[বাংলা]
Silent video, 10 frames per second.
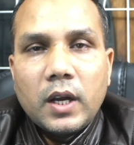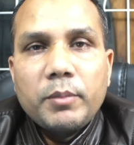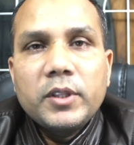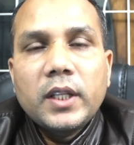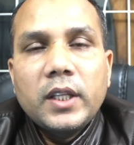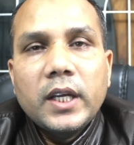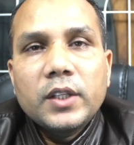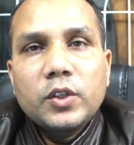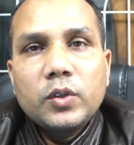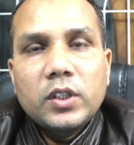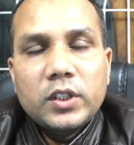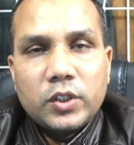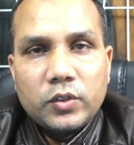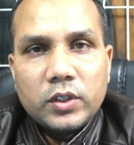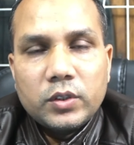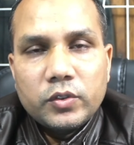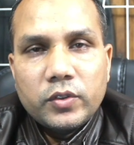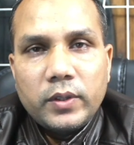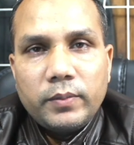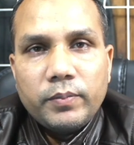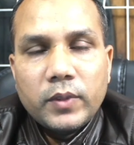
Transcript: আমি তাদেরকে আন্তরিকতা সহযোগ করছি